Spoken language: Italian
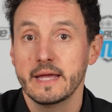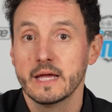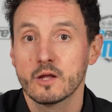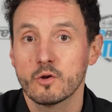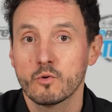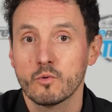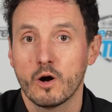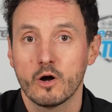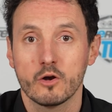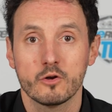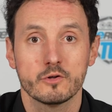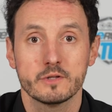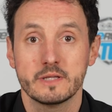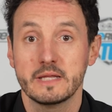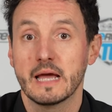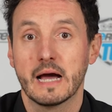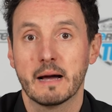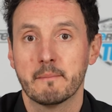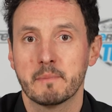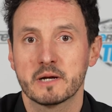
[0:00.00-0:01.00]
il ruolo
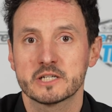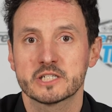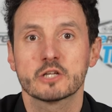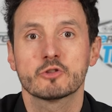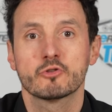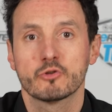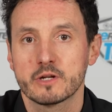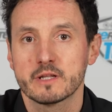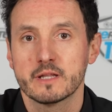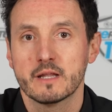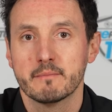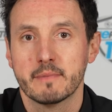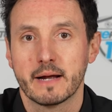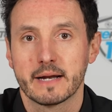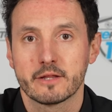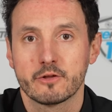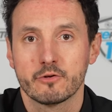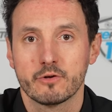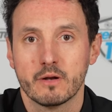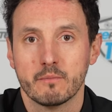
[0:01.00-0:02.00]
di ambasciatore del
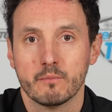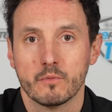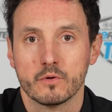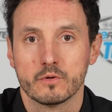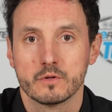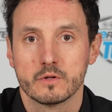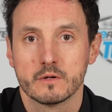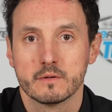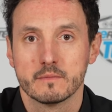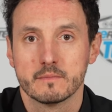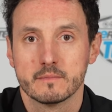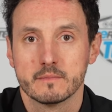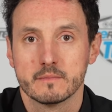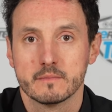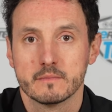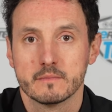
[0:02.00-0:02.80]
marchio nel mondo.